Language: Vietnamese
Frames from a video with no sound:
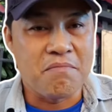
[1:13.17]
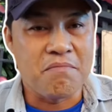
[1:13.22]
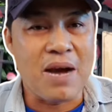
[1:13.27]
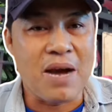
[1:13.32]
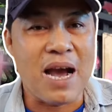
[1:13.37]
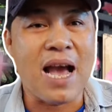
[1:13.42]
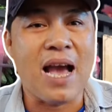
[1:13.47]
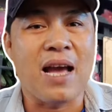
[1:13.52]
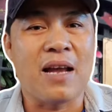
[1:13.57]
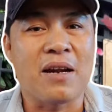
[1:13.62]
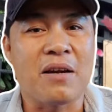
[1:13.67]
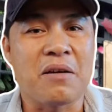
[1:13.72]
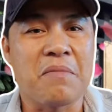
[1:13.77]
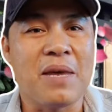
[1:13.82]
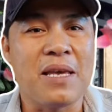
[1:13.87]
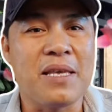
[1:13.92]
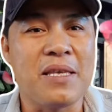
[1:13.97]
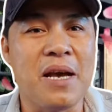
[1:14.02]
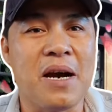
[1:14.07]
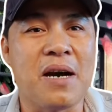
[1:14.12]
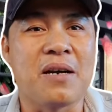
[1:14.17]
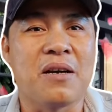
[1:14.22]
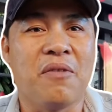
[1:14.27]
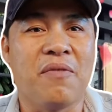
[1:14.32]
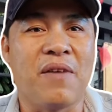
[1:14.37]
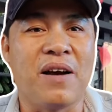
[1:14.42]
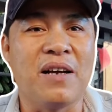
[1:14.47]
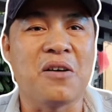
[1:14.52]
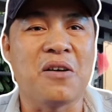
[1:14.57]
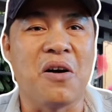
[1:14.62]
mà bây giờ
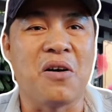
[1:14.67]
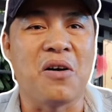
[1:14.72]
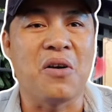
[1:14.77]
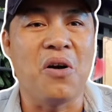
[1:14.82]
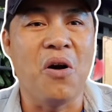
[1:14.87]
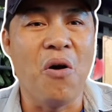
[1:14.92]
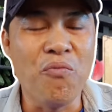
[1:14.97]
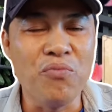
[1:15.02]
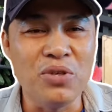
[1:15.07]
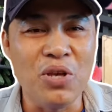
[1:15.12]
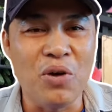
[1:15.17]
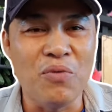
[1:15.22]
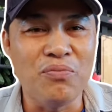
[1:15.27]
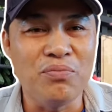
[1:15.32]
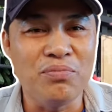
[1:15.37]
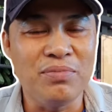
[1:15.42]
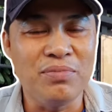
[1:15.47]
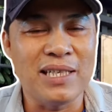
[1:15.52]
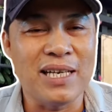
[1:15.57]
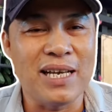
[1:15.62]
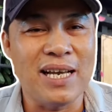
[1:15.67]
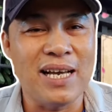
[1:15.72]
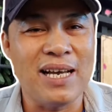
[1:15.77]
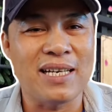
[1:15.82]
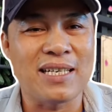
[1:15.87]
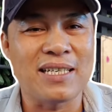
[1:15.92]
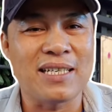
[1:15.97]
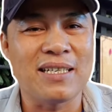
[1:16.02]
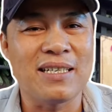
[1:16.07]
nó vẫn còn ung dung à,